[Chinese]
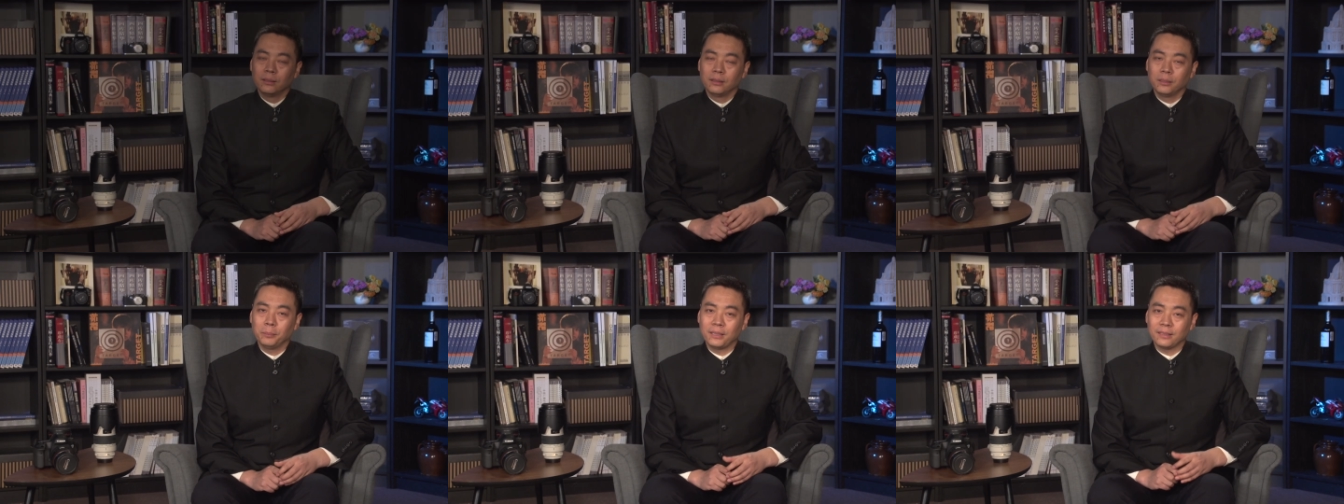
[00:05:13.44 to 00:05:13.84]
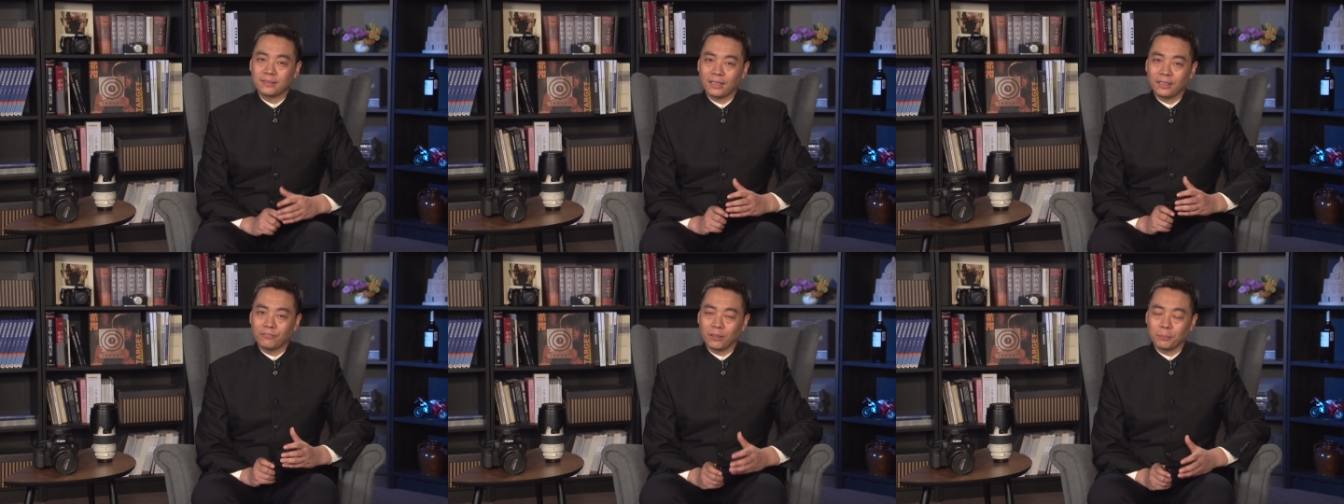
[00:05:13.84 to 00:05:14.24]
那么第
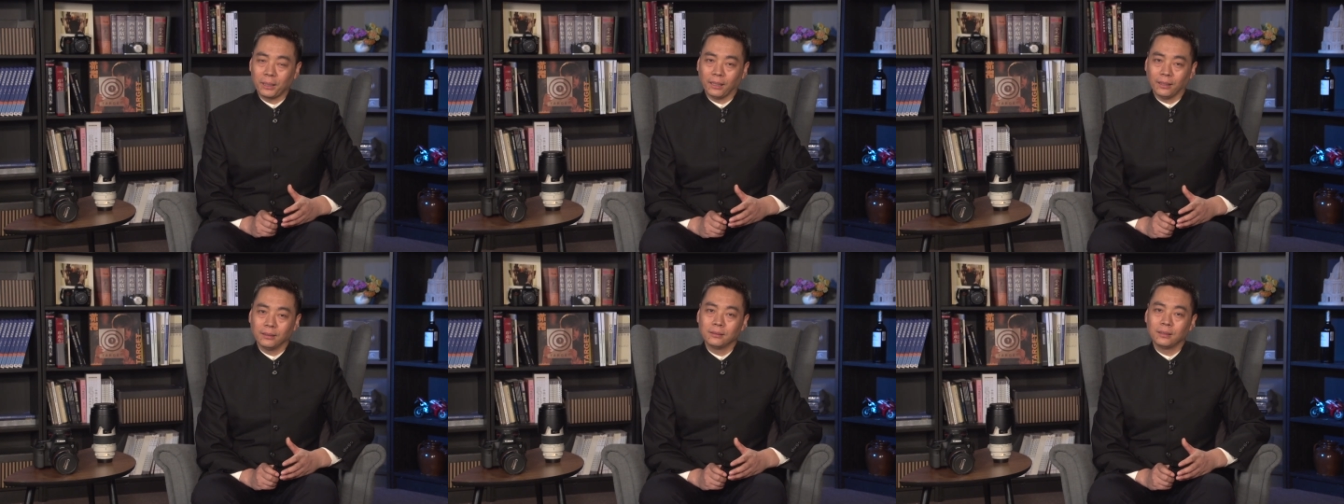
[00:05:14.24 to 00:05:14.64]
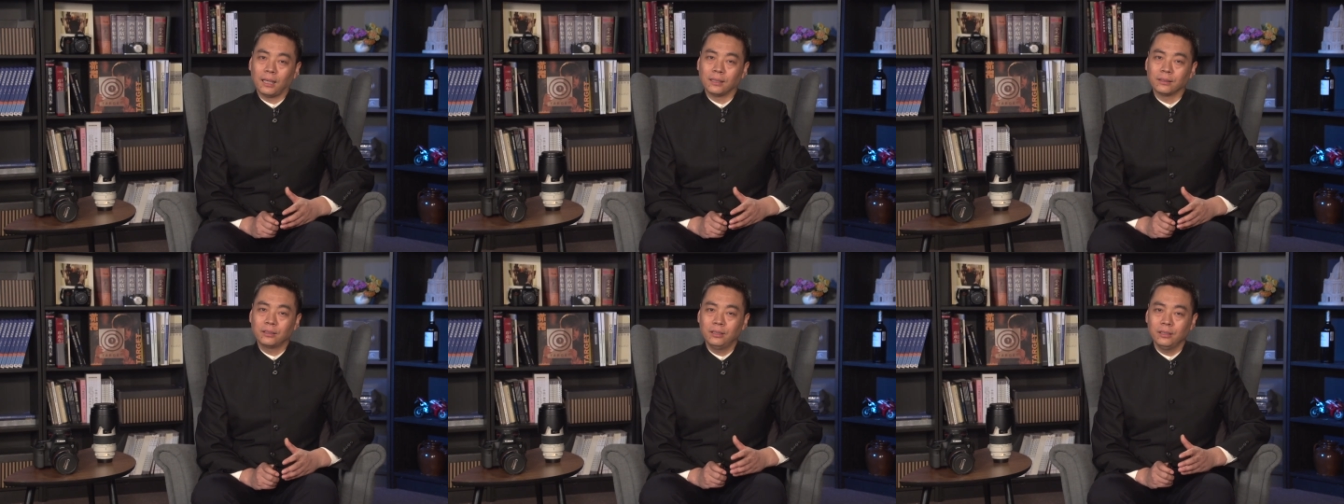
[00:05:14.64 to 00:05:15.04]
三个方面
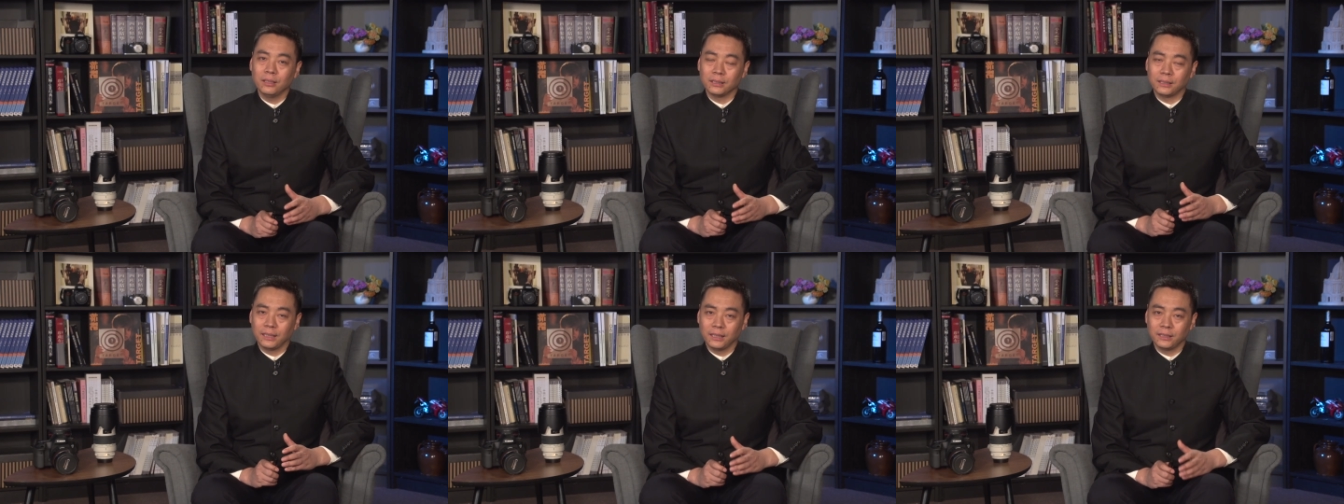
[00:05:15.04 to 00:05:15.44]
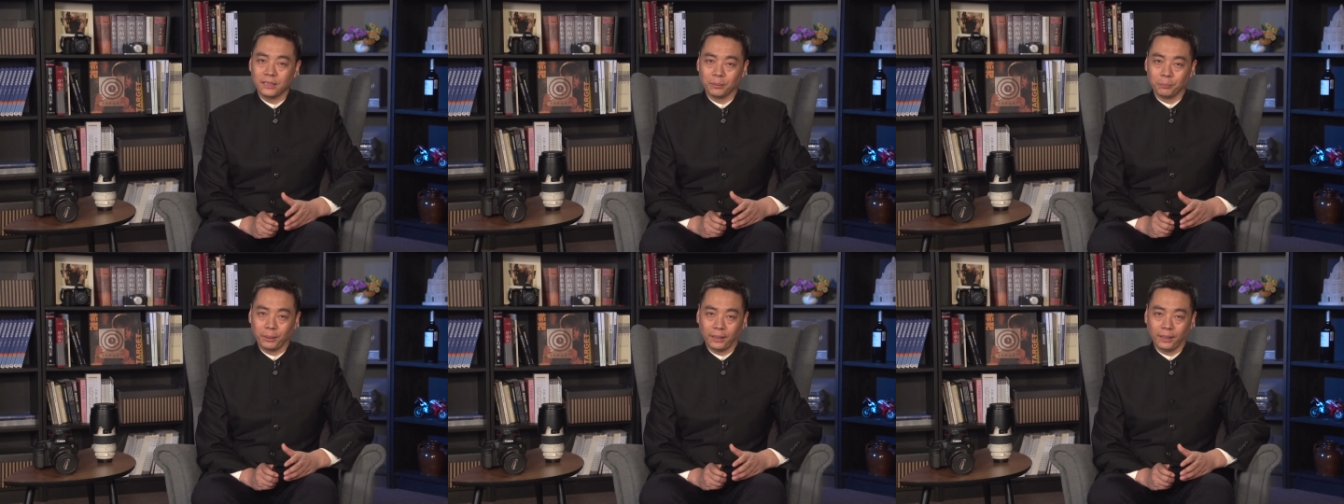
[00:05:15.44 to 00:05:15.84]
啊，特写
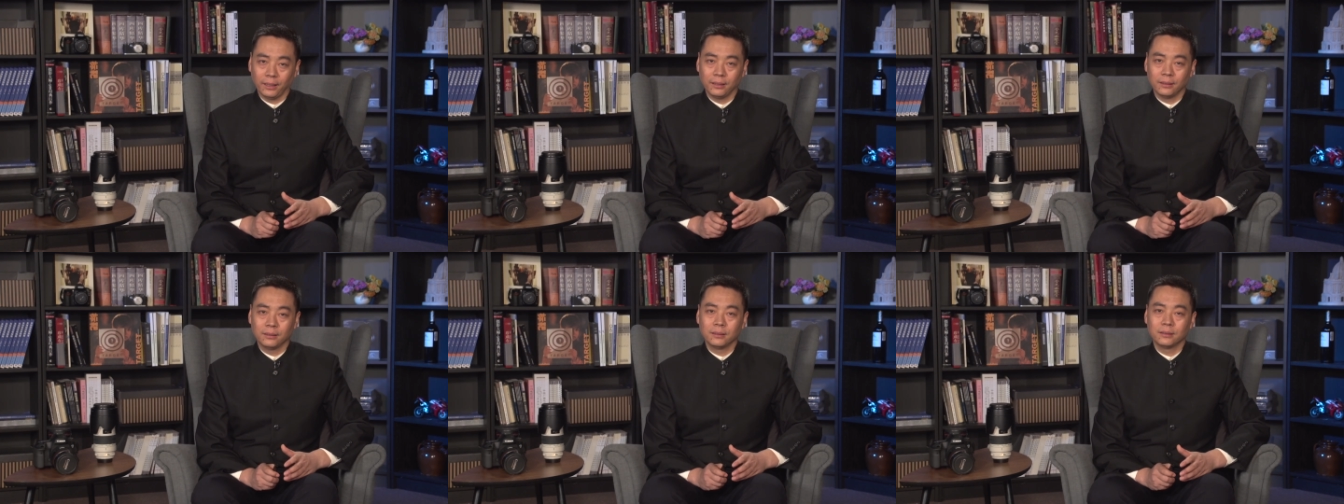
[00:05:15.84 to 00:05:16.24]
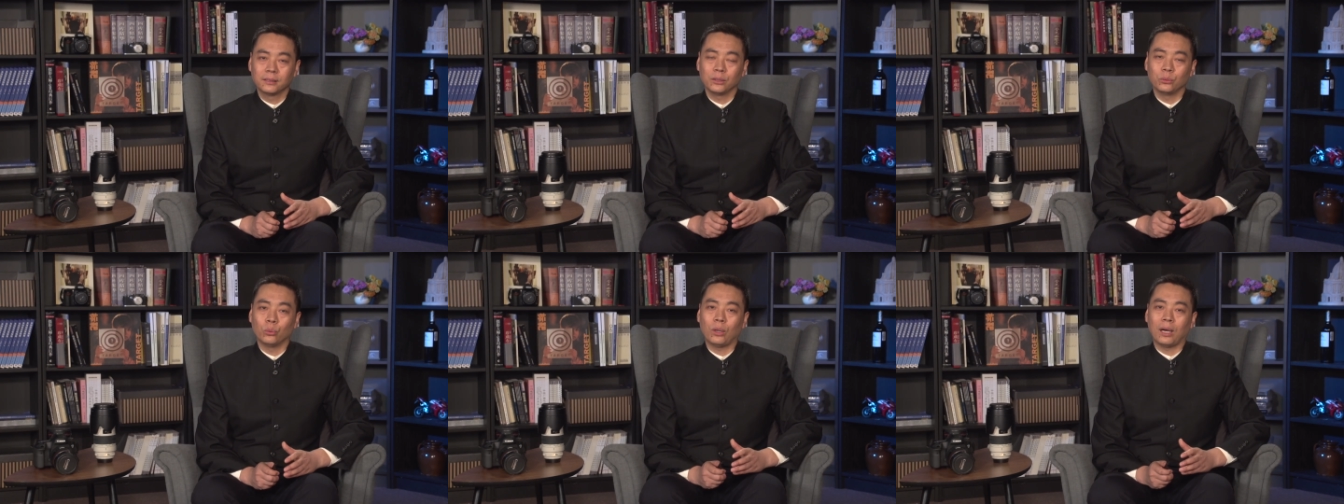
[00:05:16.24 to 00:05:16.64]
景别
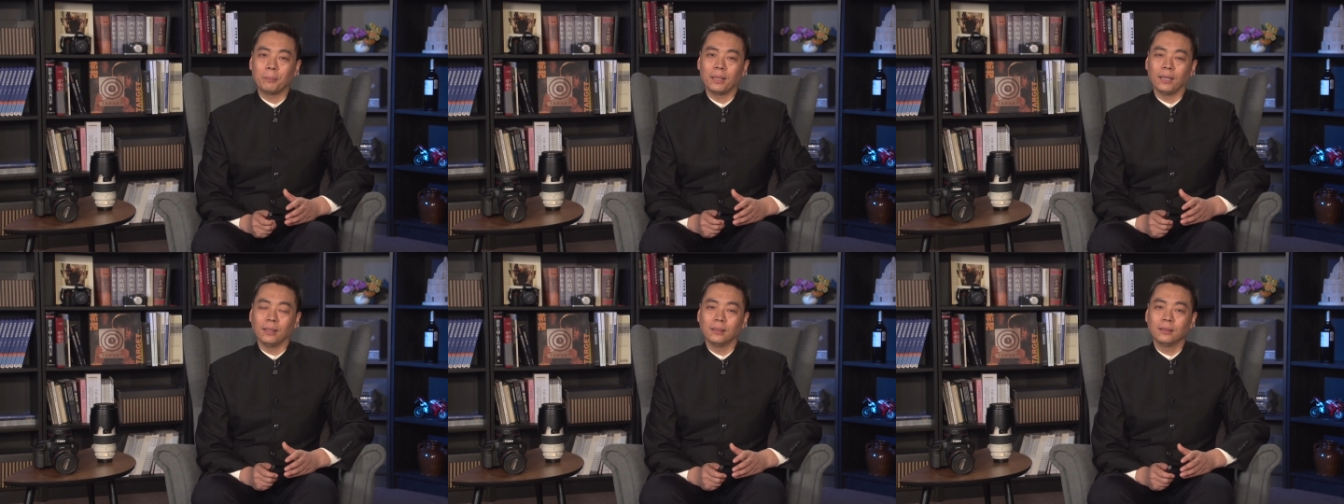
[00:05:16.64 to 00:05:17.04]
这种画面，